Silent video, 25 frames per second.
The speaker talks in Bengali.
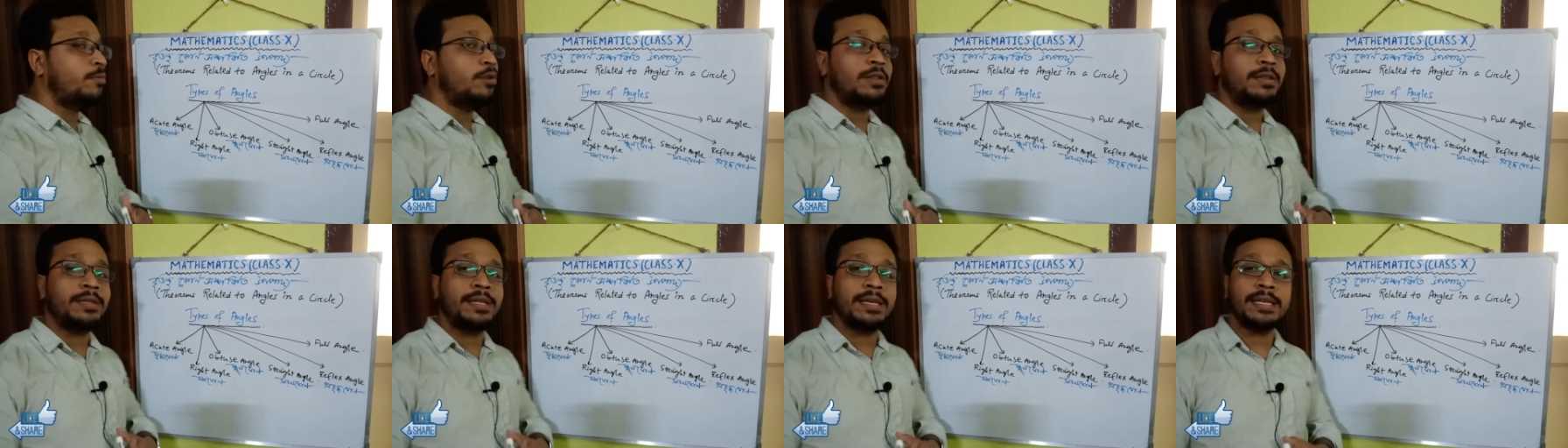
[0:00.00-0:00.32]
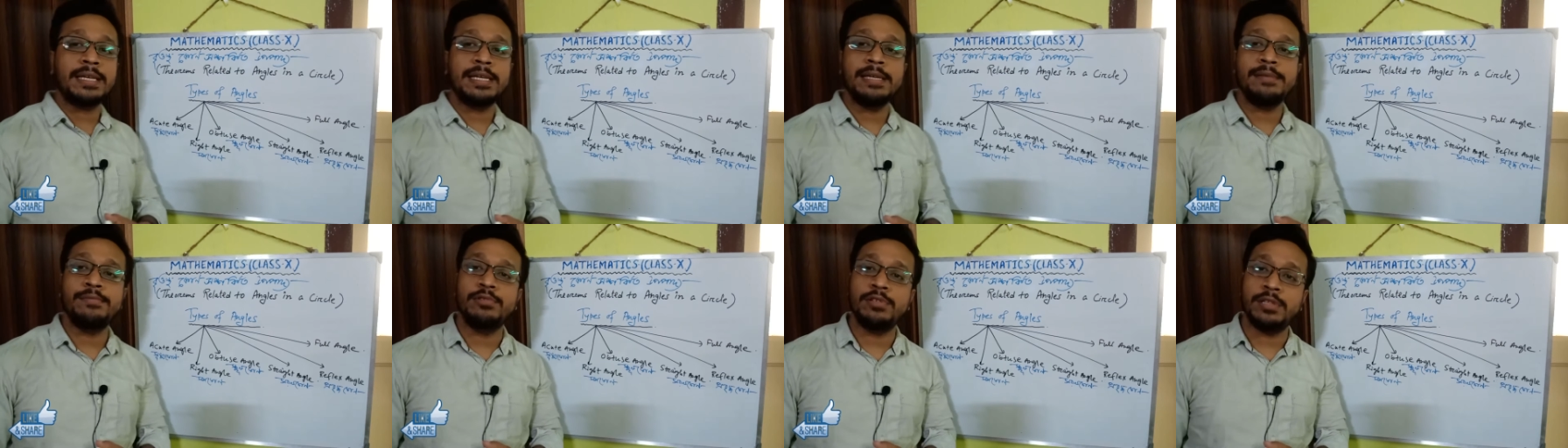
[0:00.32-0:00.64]
বলতে
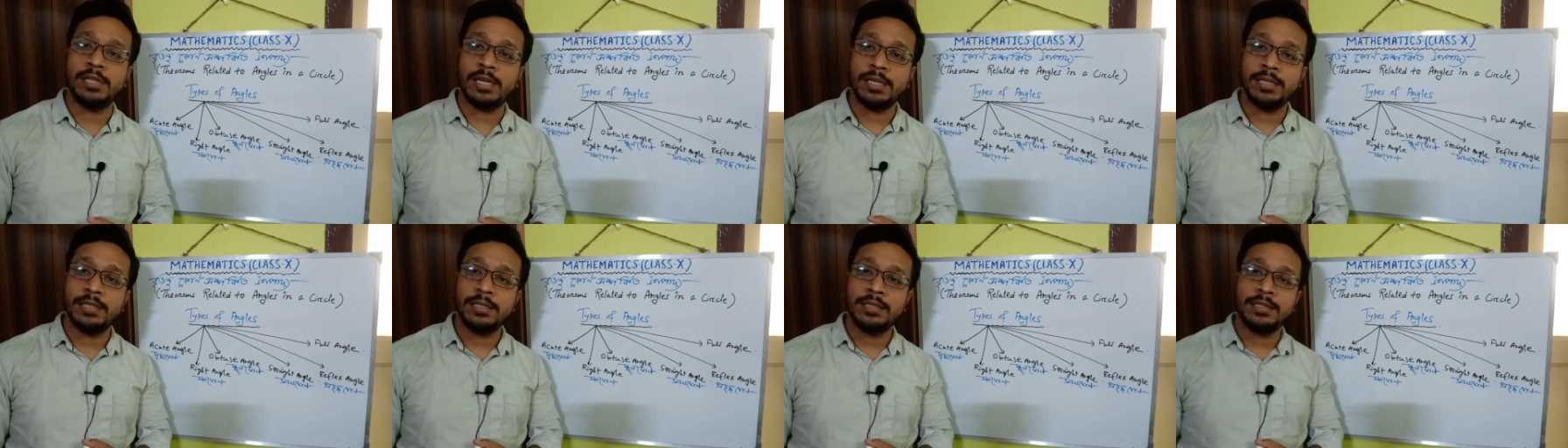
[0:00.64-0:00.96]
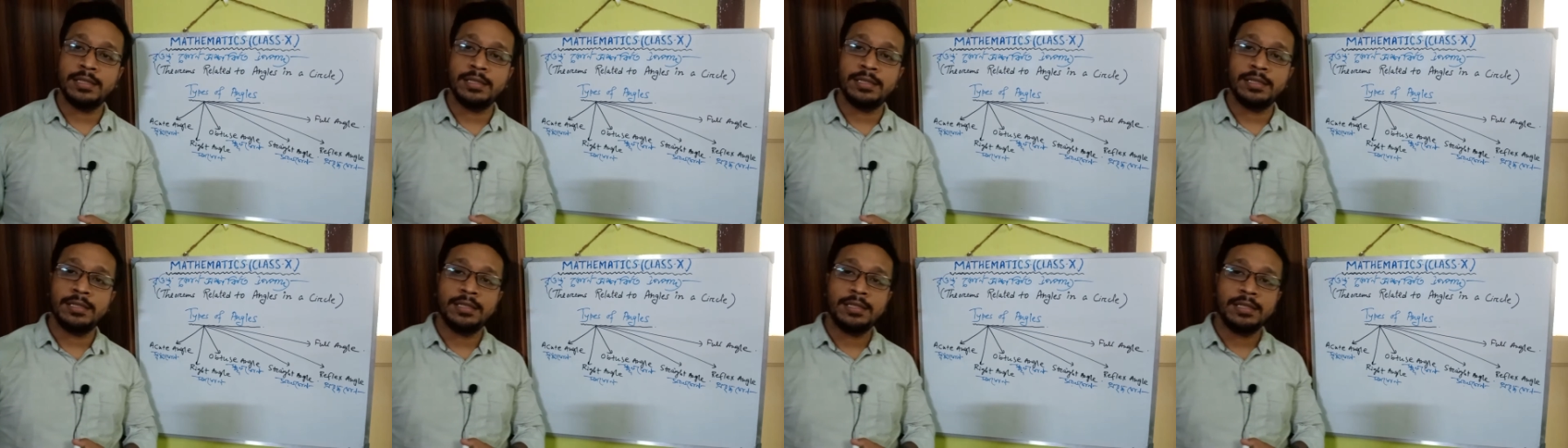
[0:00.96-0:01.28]
কী বোঝায়
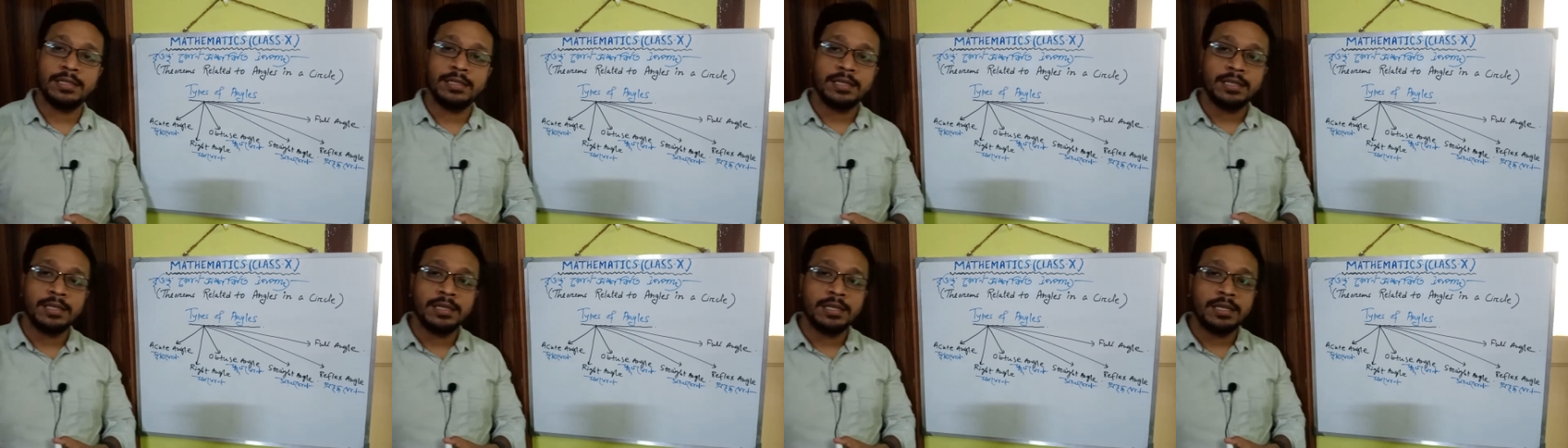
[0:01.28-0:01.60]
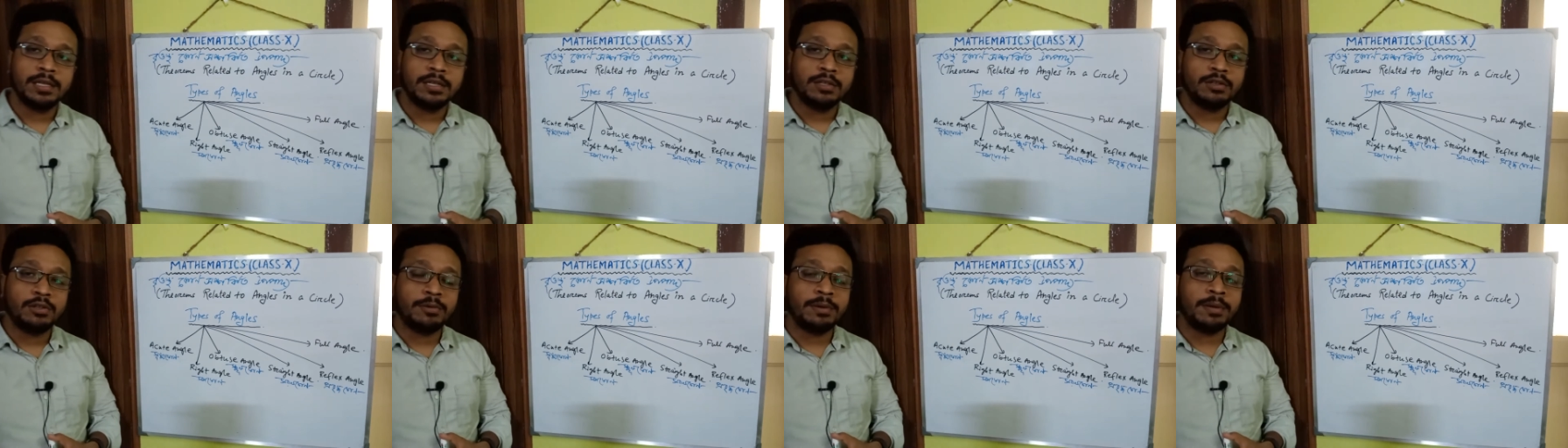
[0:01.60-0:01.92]

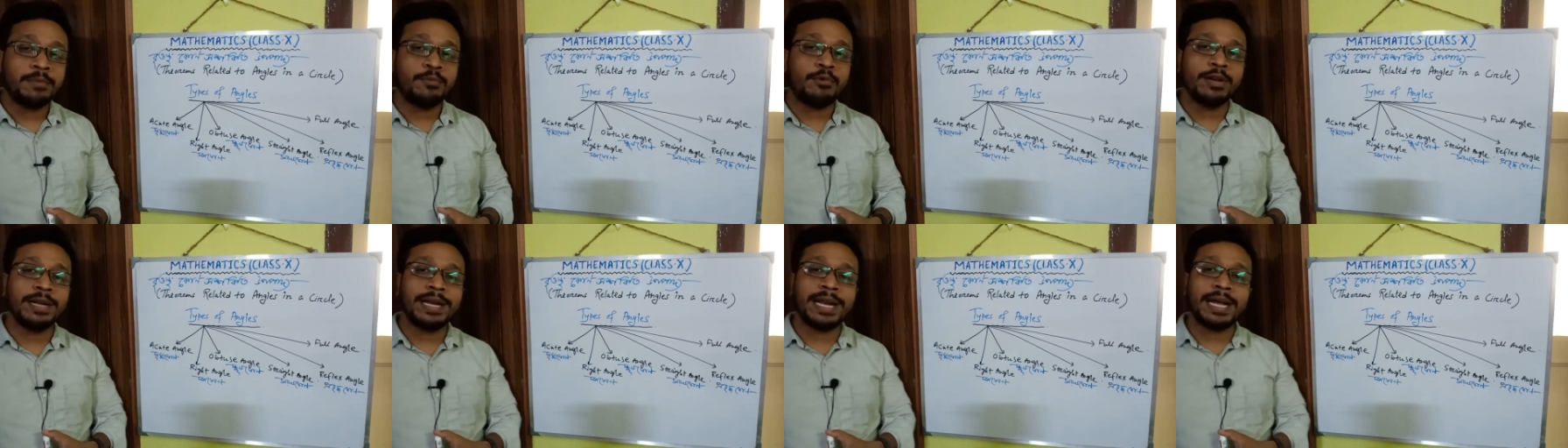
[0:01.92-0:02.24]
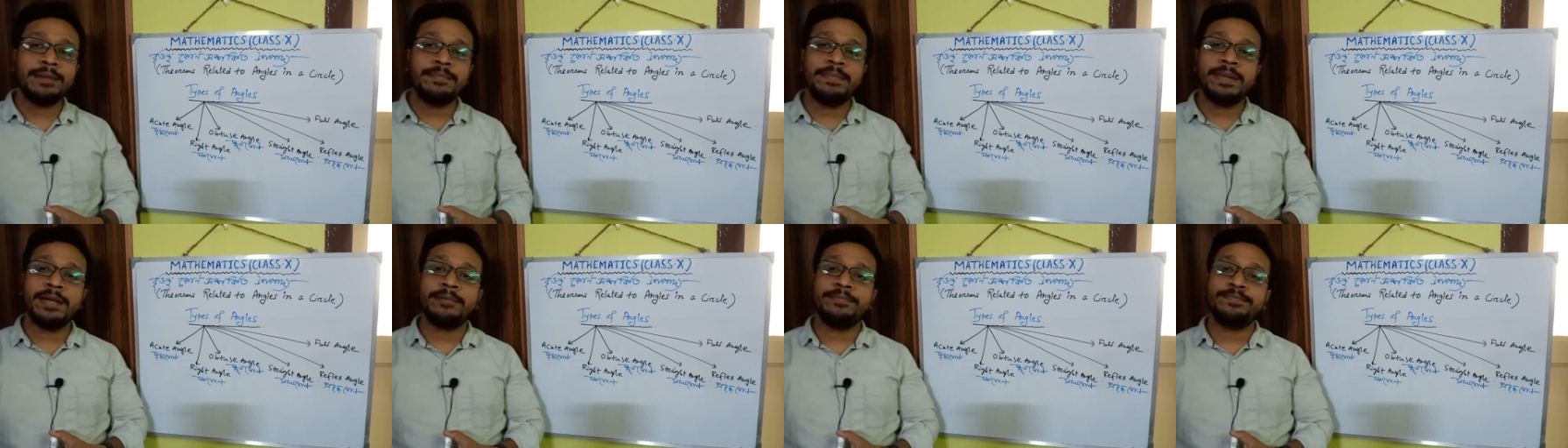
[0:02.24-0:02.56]
তোমরা মনে
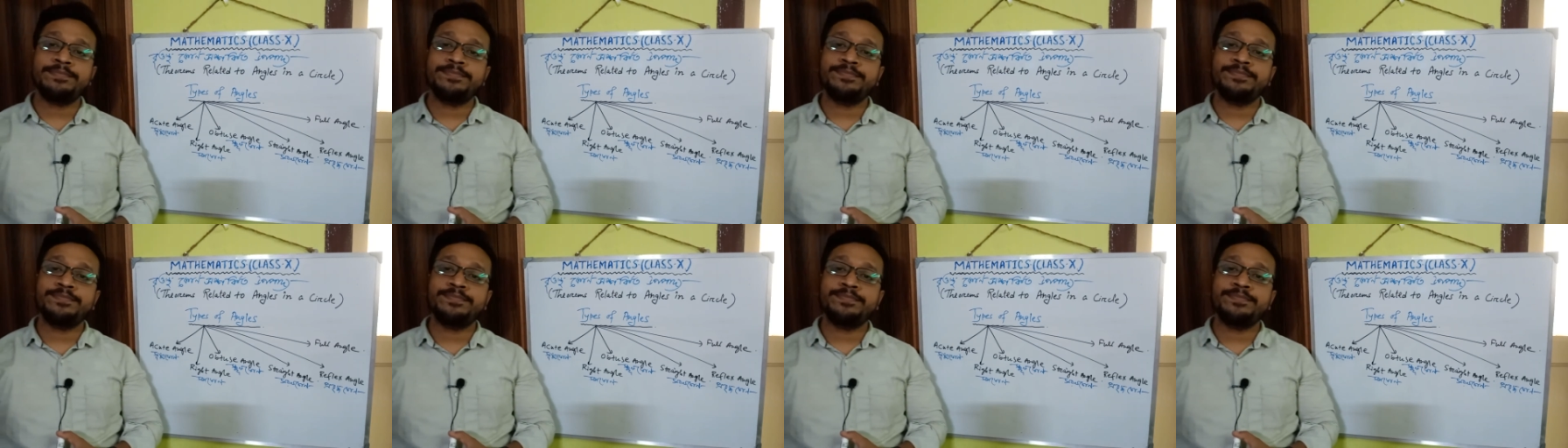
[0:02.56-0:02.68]
রাখবে